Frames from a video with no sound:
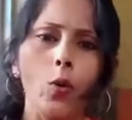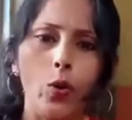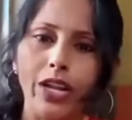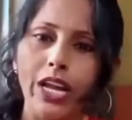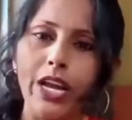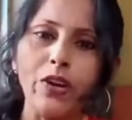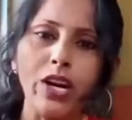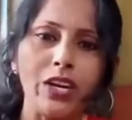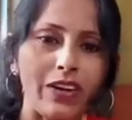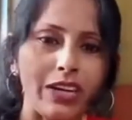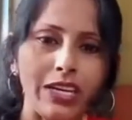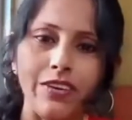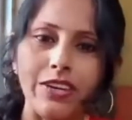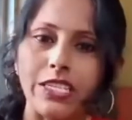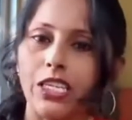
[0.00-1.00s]
ஒரே ஒரு
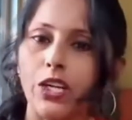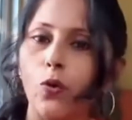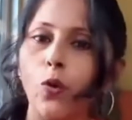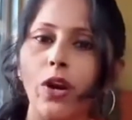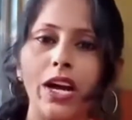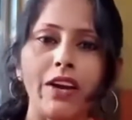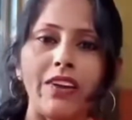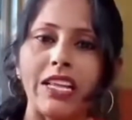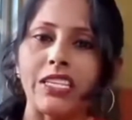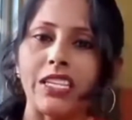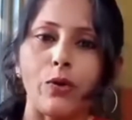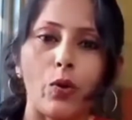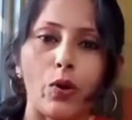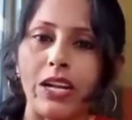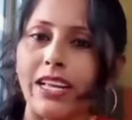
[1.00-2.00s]
ட்விட்டை வச்சுக்கிட்டு ஊடக
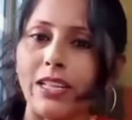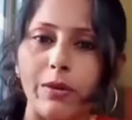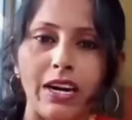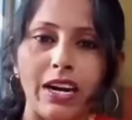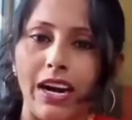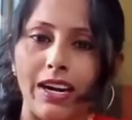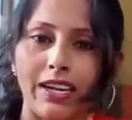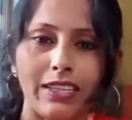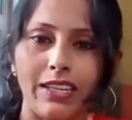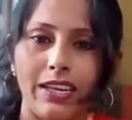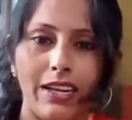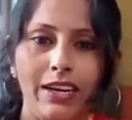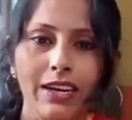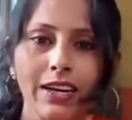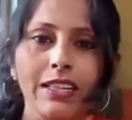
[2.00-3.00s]
வெளிச்சத்தை உடனே அந்த பக்கம்
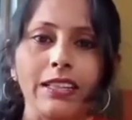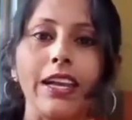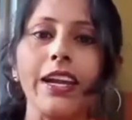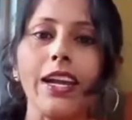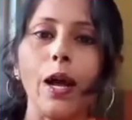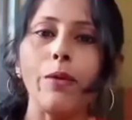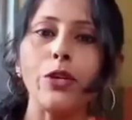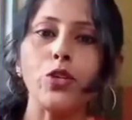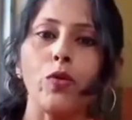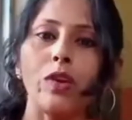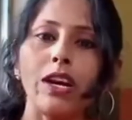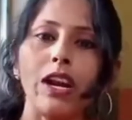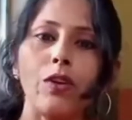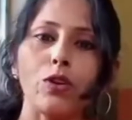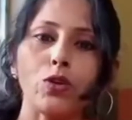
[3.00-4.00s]
காட்டாதீங்க தீண்டாமை
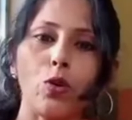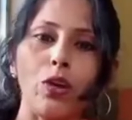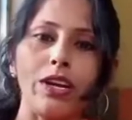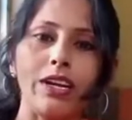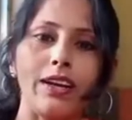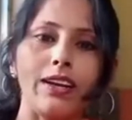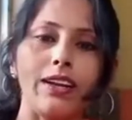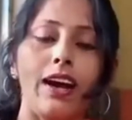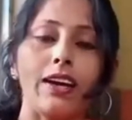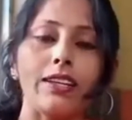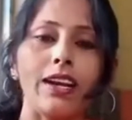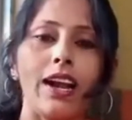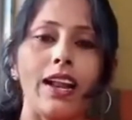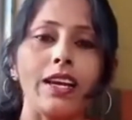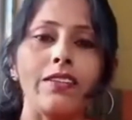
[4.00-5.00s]
சுவர்னு அவர் சொல்லிட்டாரு
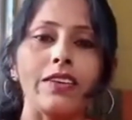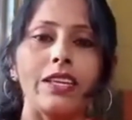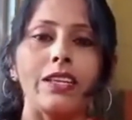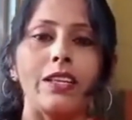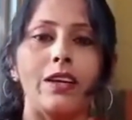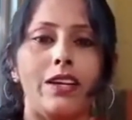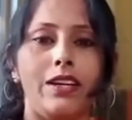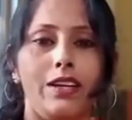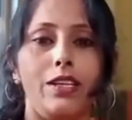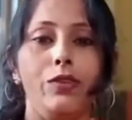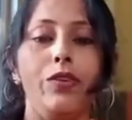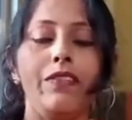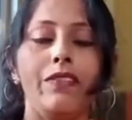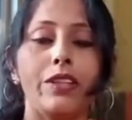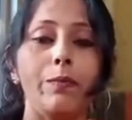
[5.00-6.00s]
அதனால தான் வந்து இந்த
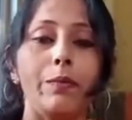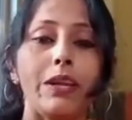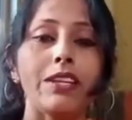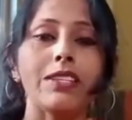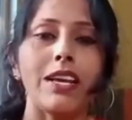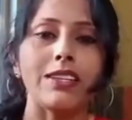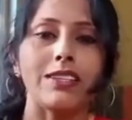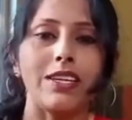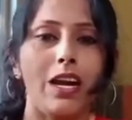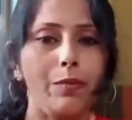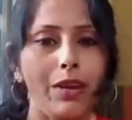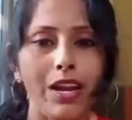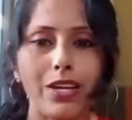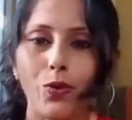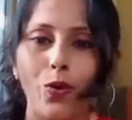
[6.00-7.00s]
இதுவே வந்து பெருசாச்சு
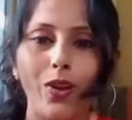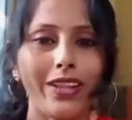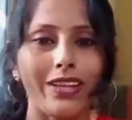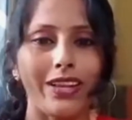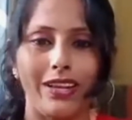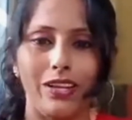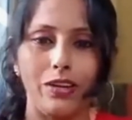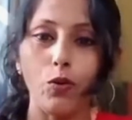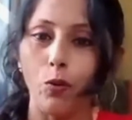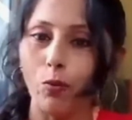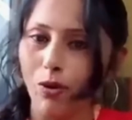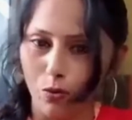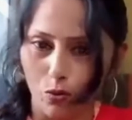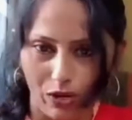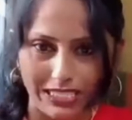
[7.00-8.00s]
அப்படின்னு சொல்லாதீங்க
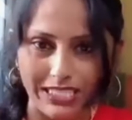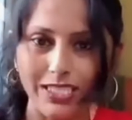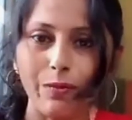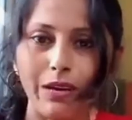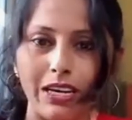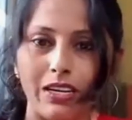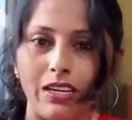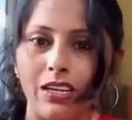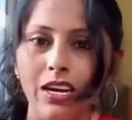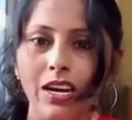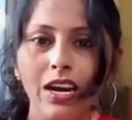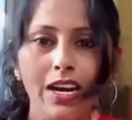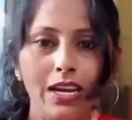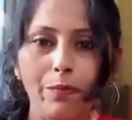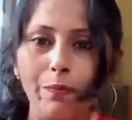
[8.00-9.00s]
ரொம்ப கஷ்டமாக இருக்குது
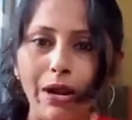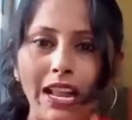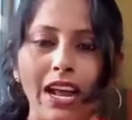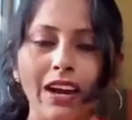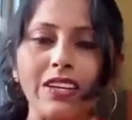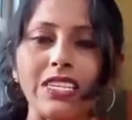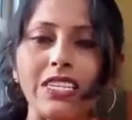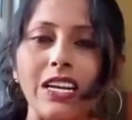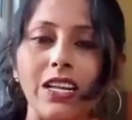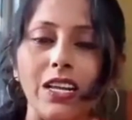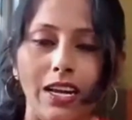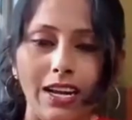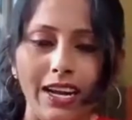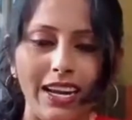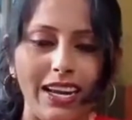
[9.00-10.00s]
இப்படிலாம் வச்சு
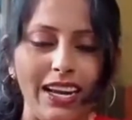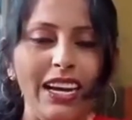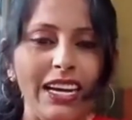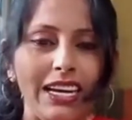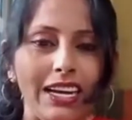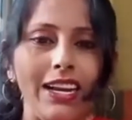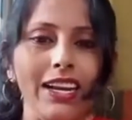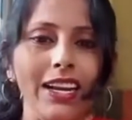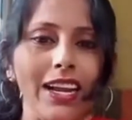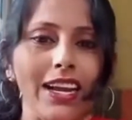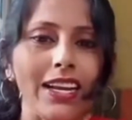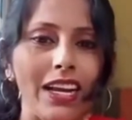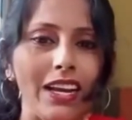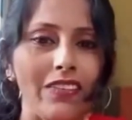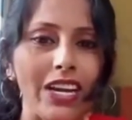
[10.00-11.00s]
எங்க
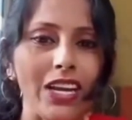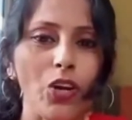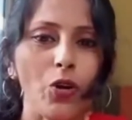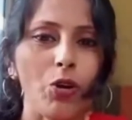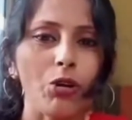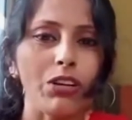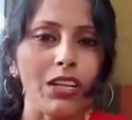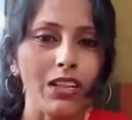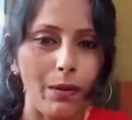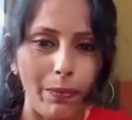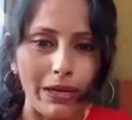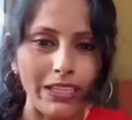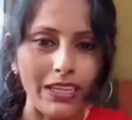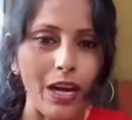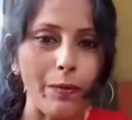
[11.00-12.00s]
இன்னைக்கு வரைக்கும் இந்த
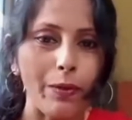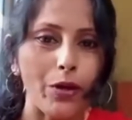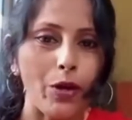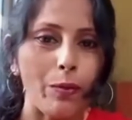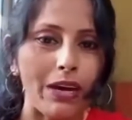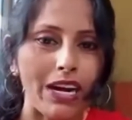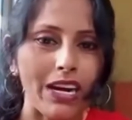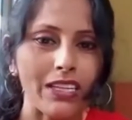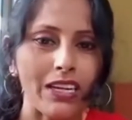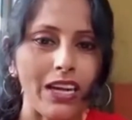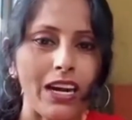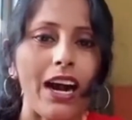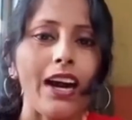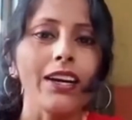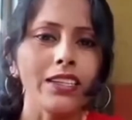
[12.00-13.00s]
பதினேழு பேருடைய
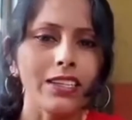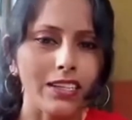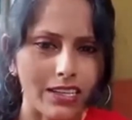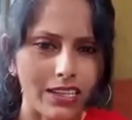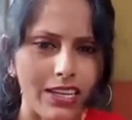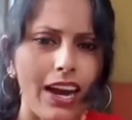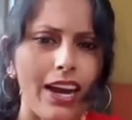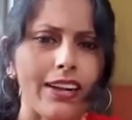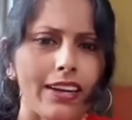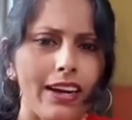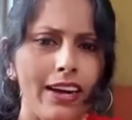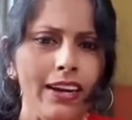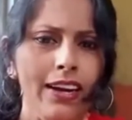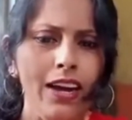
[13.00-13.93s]
மரணத்துக்காக அழுதுகிட்டு இருக்கு யாருங்க